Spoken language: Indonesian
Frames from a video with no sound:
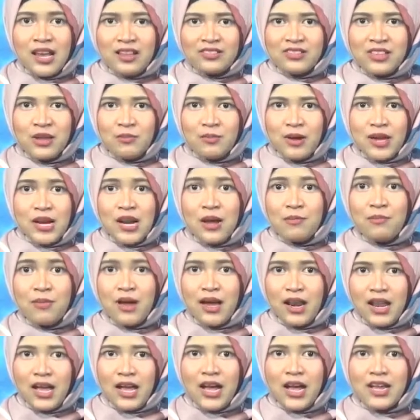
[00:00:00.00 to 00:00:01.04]
Laksamana
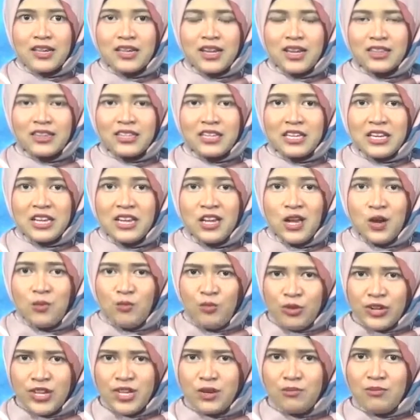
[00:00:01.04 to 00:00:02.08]
Malahayati,
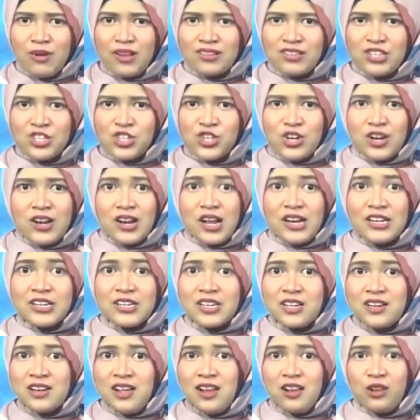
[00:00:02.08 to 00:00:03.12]
mungkin masih jarang
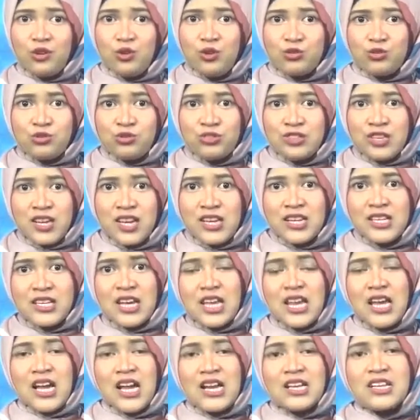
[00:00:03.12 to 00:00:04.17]
dikenal khususnya di
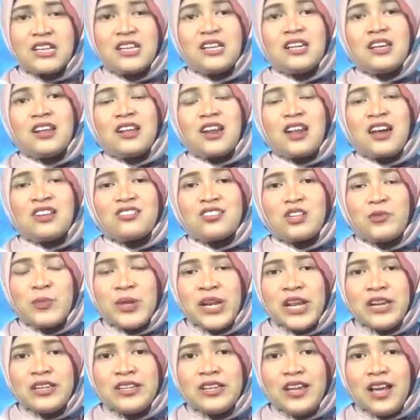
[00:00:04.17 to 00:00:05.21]
kalangan generasi
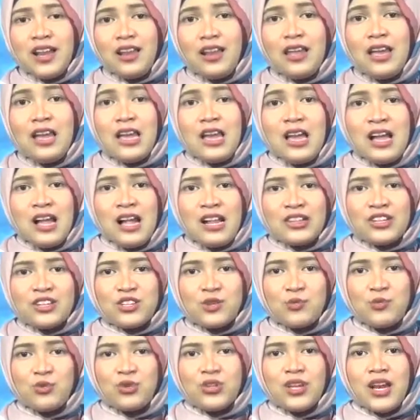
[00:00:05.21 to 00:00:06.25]
milenial. Hal
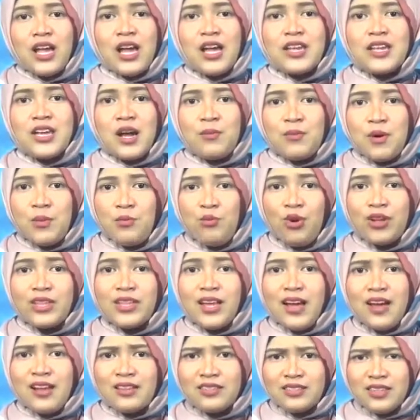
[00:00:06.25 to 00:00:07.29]
tersebutlah yang
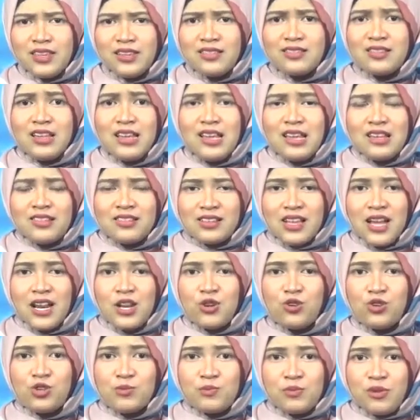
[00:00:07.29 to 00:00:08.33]
membuat artis
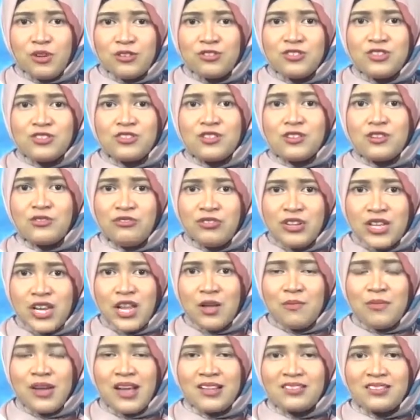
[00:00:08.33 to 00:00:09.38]
sekaligus produser
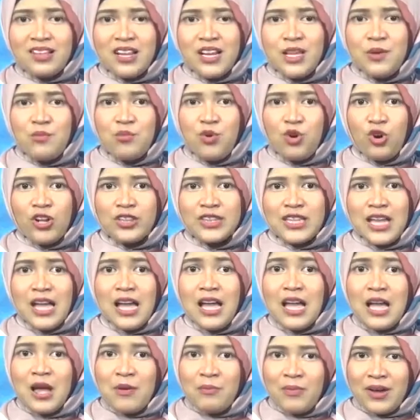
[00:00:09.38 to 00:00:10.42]
film asal ibu
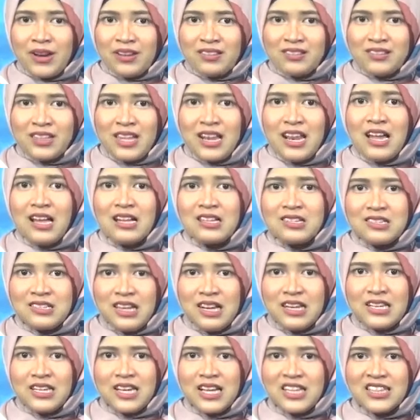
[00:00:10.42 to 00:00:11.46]
kota Marcella
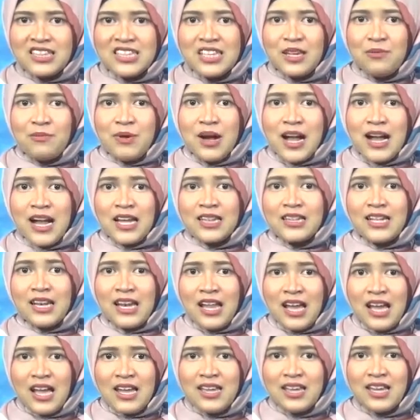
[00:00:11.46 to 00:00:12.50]
Zalianti mengangkat
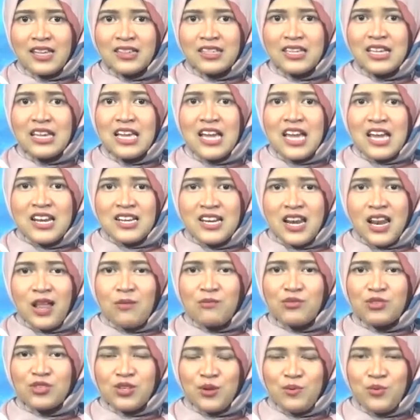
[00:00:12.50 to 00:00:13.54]
Lahayati
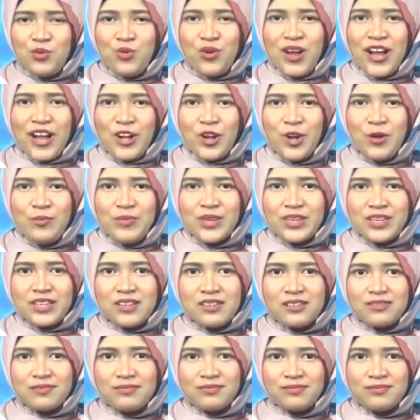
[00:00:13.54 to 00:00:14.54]
dalam sebuah komik.